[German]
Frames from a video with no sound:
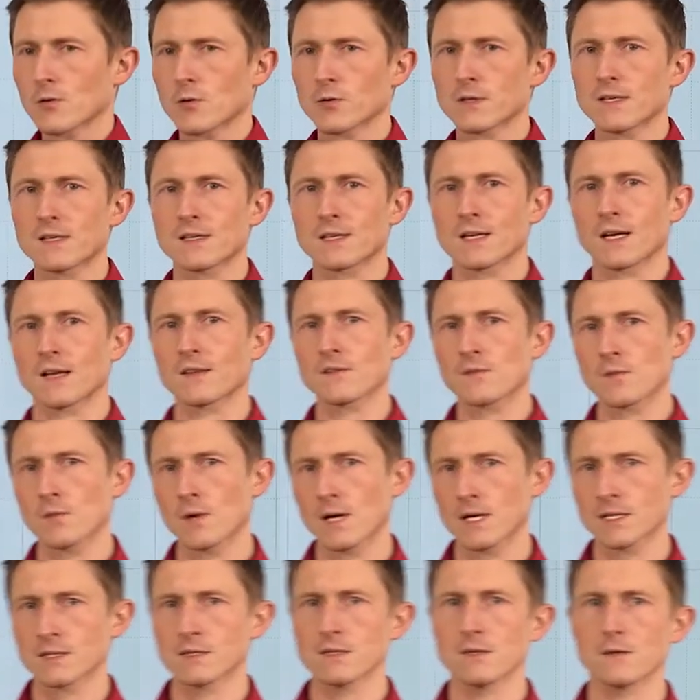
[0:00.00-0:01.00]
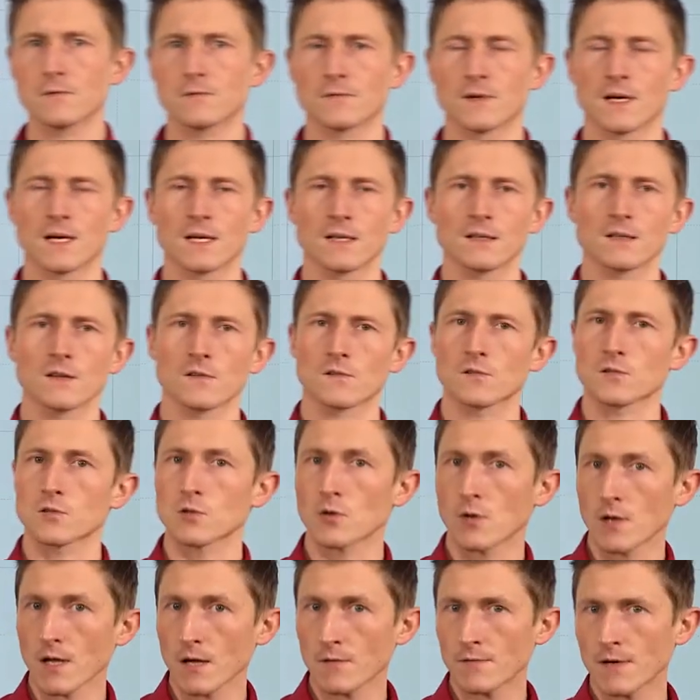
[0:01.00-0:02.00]
noch nicht ganz so aktiv waren, die zu
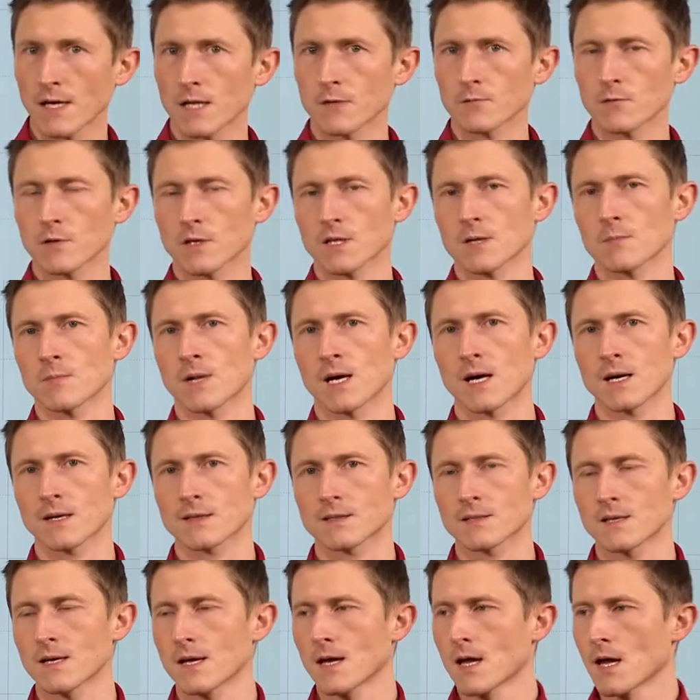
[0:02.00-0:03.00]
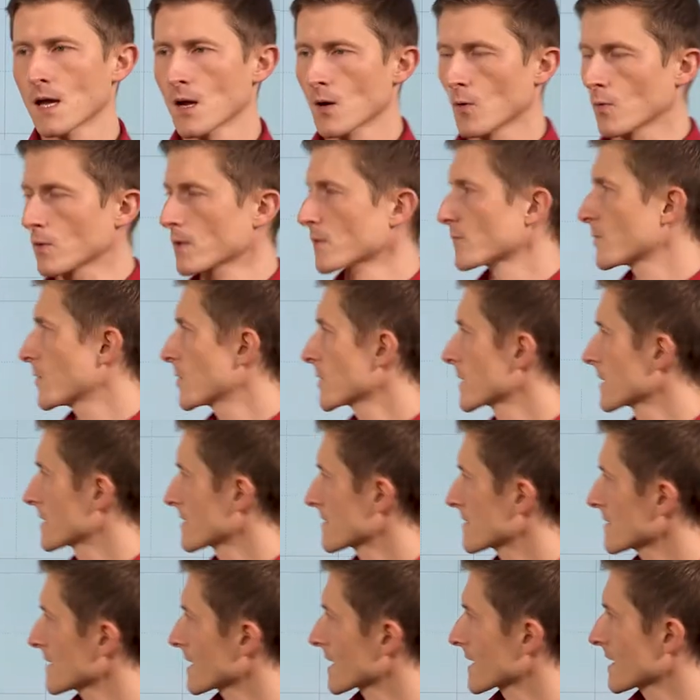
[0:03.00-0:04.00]
teuer waren für den Markt und
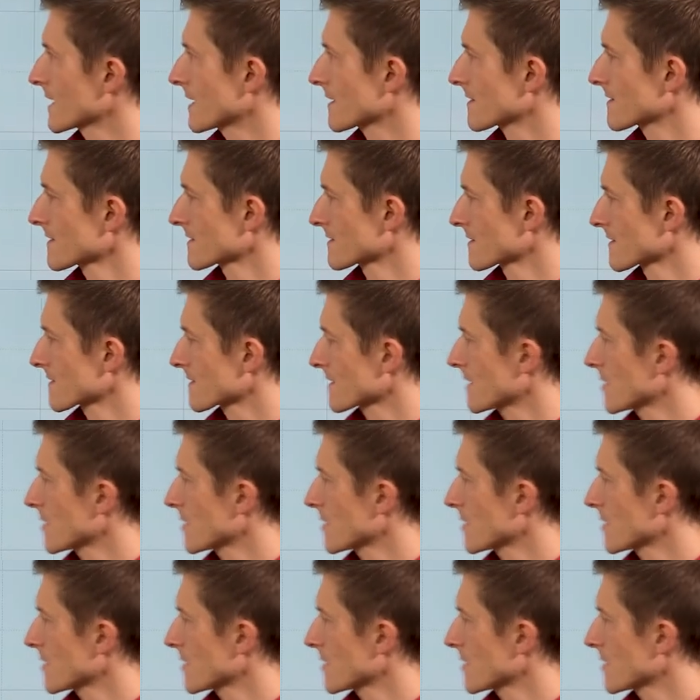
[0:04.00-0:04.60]
infolgedessen erklärt sich das